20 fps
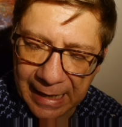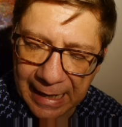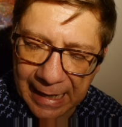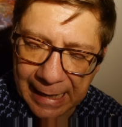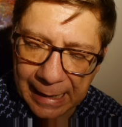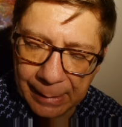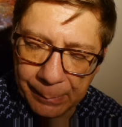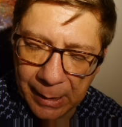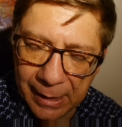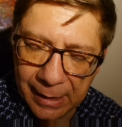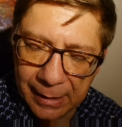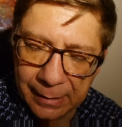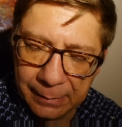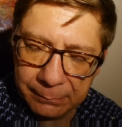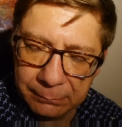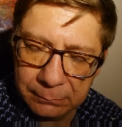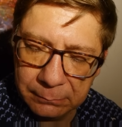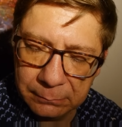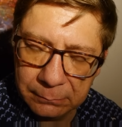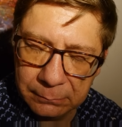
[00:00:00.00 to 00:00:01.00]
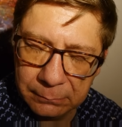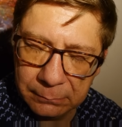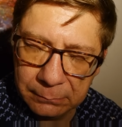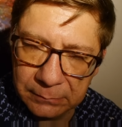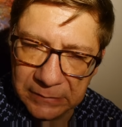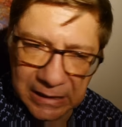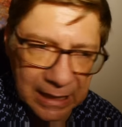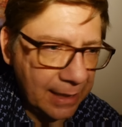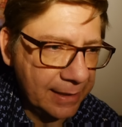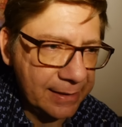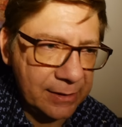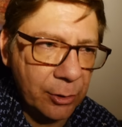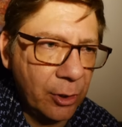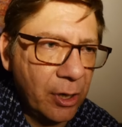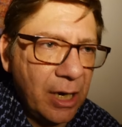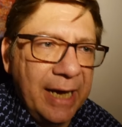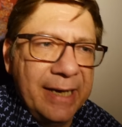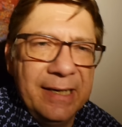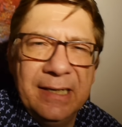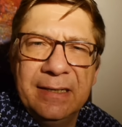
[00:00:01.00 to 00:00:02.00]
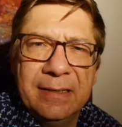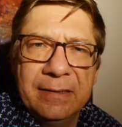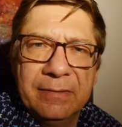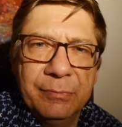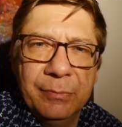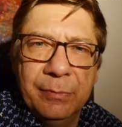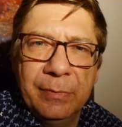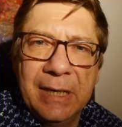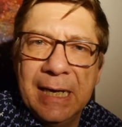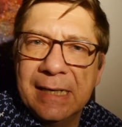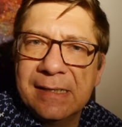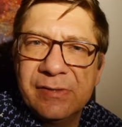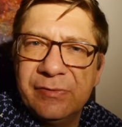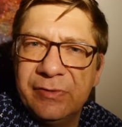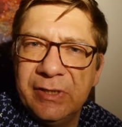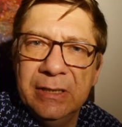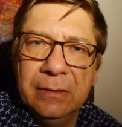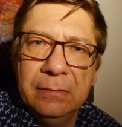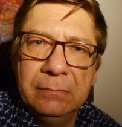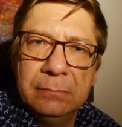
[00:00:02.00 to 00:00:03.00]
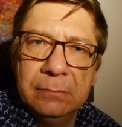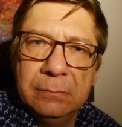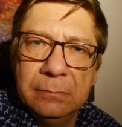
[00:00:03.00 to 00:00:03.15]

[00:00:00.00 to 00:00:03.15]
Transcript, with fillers: aber ja, ich höre eigentlich ganz viel.